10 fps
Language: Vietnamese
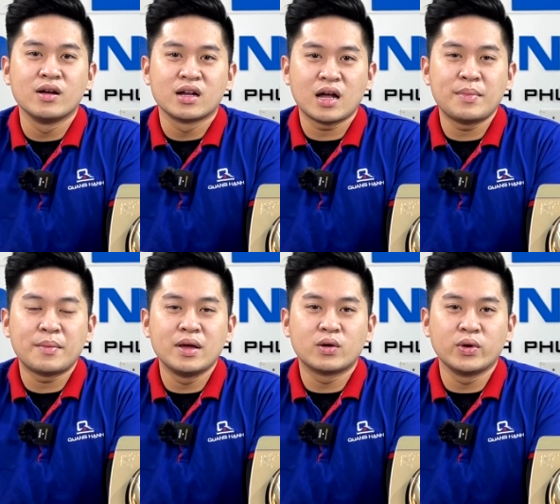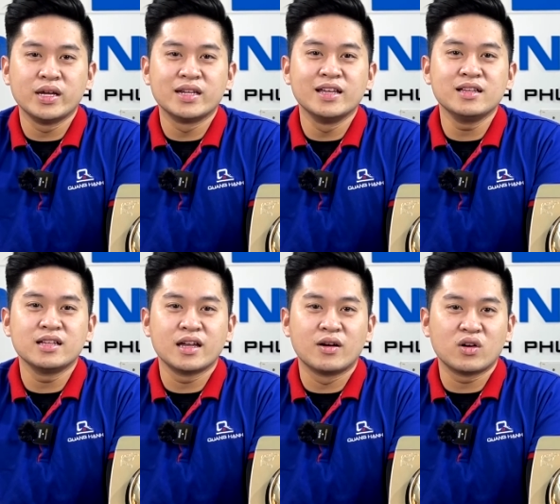K3BQ đến từ thương
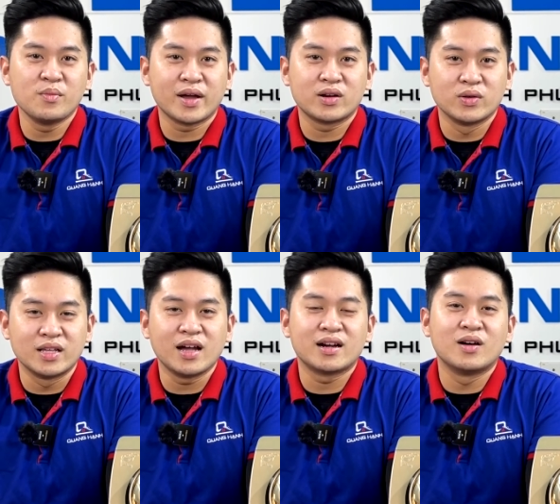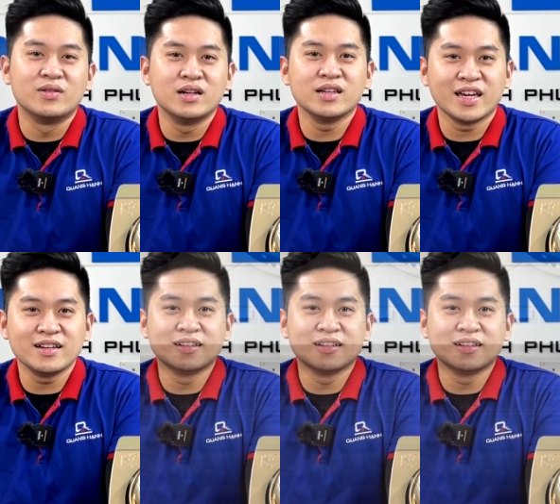hiệu Cookman nổi tiếng hàng đầu nước Đức nhé.